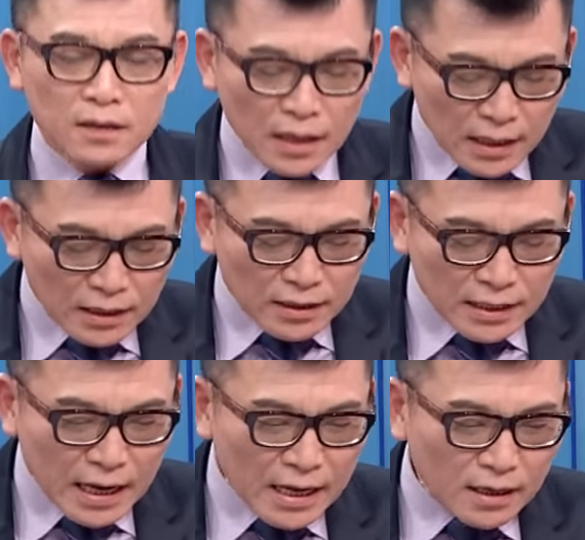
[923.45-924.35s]
那那那
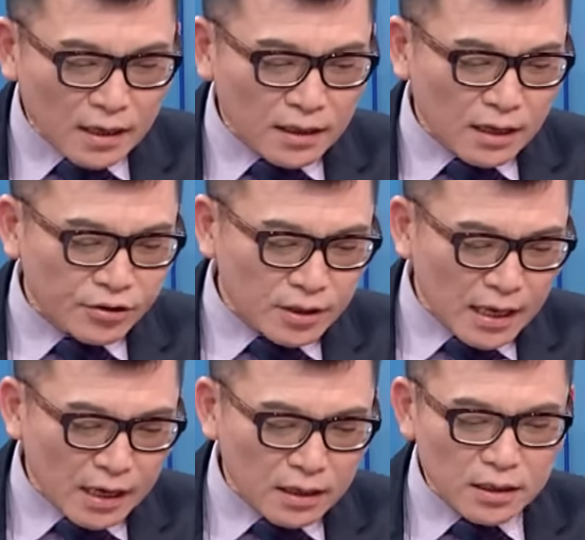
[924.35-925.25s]
太阳能呢？老师，
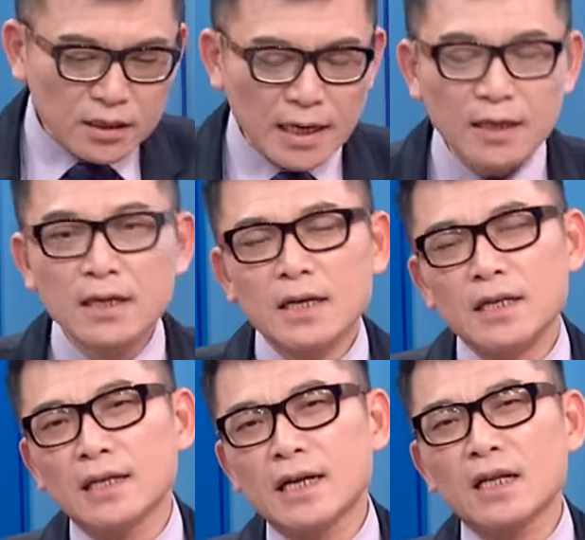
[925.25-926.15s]
太阳能你在？你
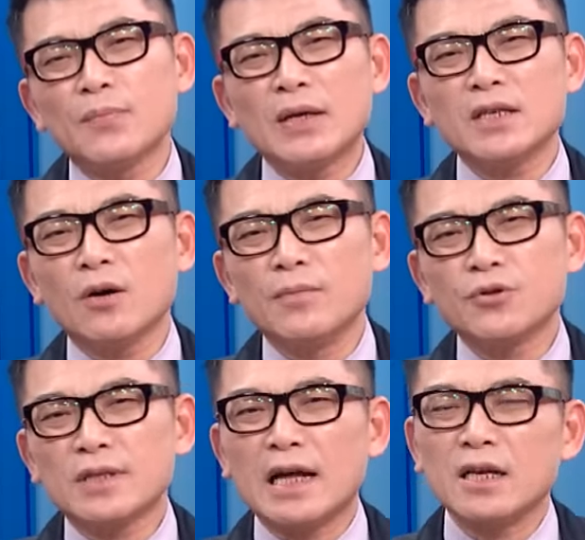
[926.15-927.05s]
看上礼拜叫我们
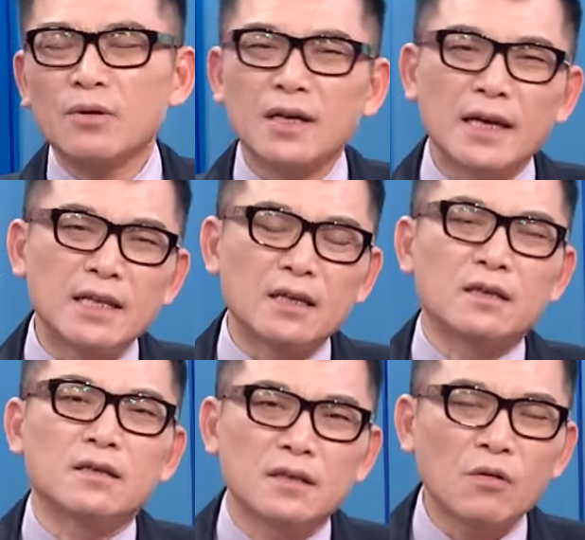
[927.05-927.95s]
说打电话给你，
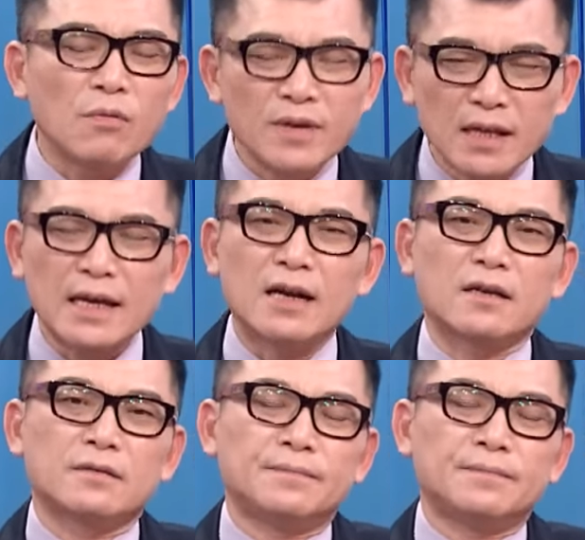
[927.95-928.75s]
那我们也打了。